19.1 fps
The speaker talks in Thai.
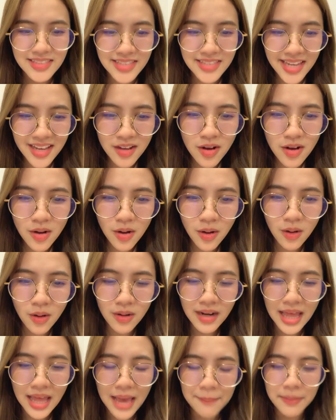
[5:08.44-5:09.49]
เจก็คอ
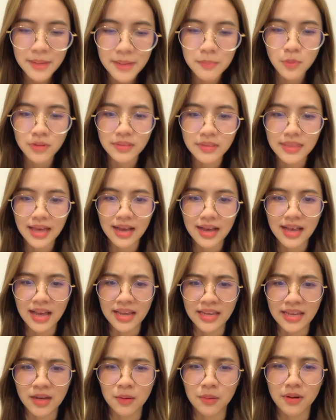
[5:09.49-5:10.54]
ลายไปบนตาไข่
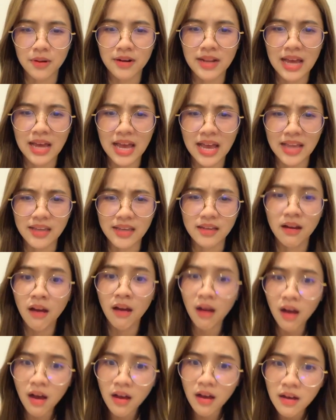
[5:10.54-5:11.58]
เอาก็ได้
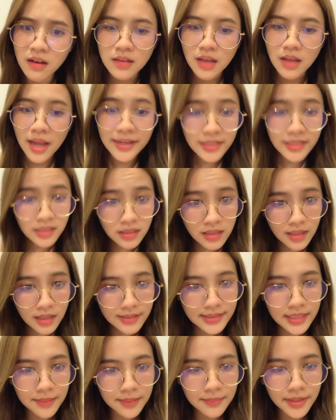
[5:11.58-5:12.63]
เฮ้ออันนี้คือเรื่อง
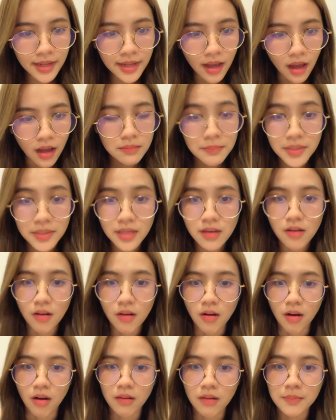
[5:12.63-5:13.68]
จริงปะเนี่ย มีหร
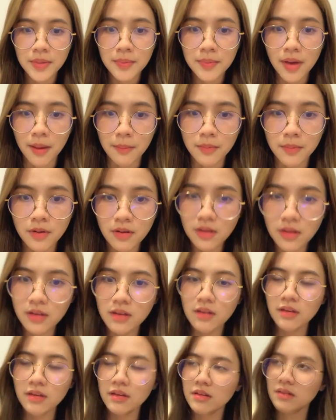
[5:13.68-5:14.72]
อมีแบบโอ้ย
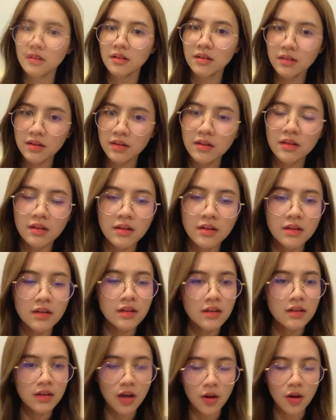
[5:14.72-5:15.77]
เออเออเอ
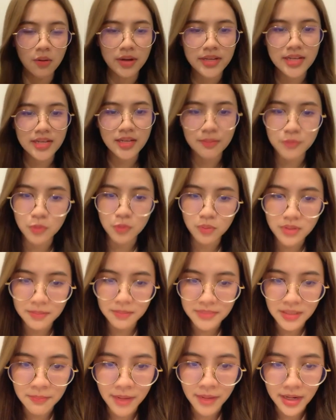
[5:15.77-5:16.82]
อเขาไอ้นี่กับยุคกับ
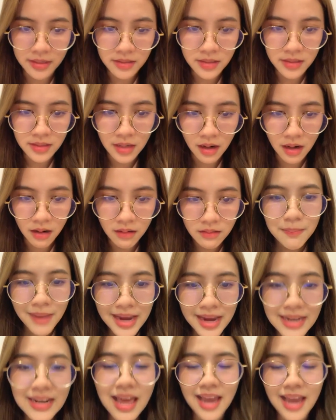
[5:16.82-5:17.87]
สมัยดีนะไป
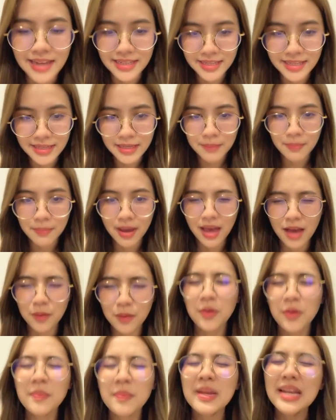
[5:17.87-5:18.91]
หลายที่มา
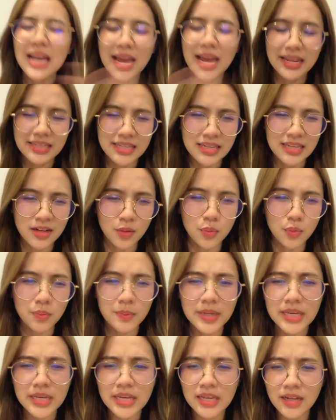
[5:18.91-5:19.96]
โอ้ยไม่หลายที่แล้วคุณ
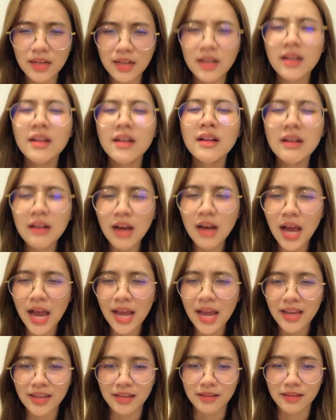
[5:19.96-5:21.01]
พี่เรื่อ
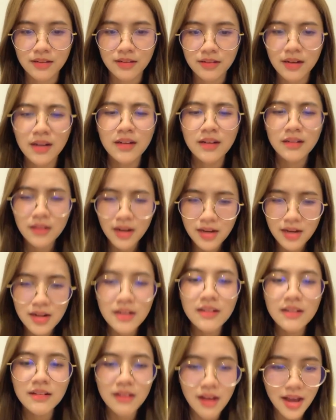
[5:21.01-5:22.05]
ยๆ เรื่อยๆ
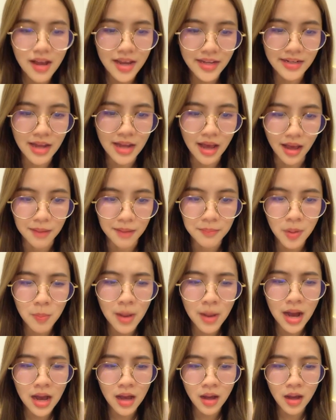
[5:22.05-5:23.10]
เรื่อยๆนะ
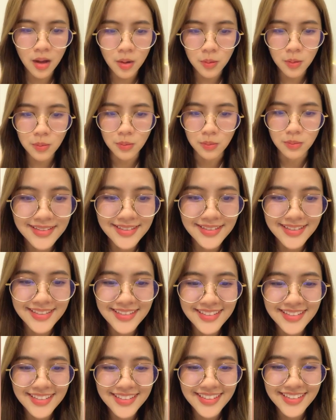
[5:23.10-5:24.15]

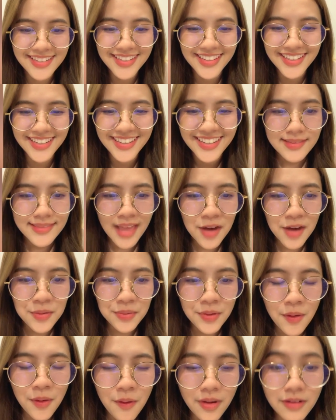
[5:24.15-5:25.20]
เบาๆเต่าง
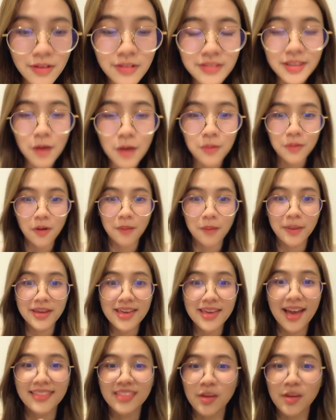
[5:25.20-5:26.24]
อยเฮ้ยเต่างอยพ
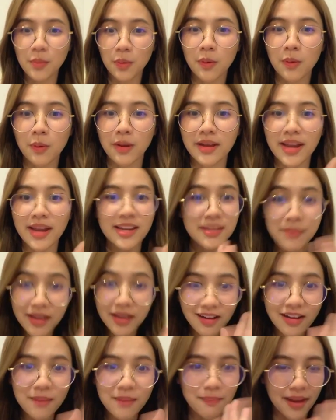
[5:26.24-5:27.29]
ญาเต่างอย อันนี้ไม่
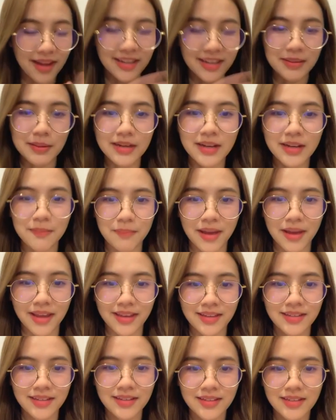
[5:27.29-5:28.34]
เคยไปนี่ไม่เคยไป
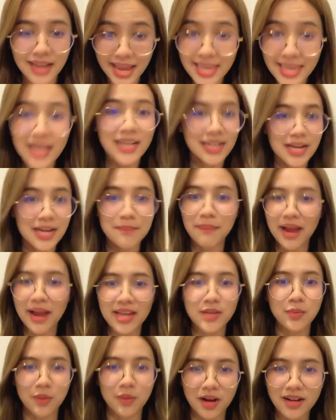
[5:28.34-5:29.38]
ถ้ายังเคยไป
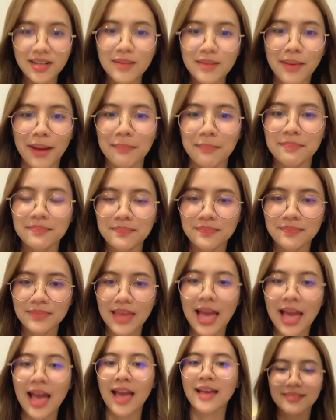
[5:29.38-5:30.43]
อยู่ก็คือแบบ
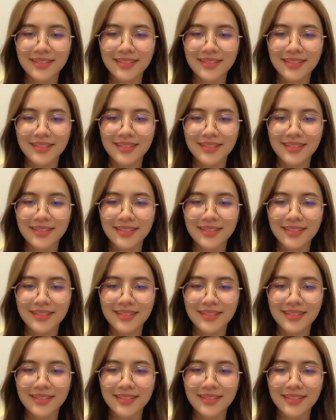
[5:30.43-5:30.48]
อ่ะ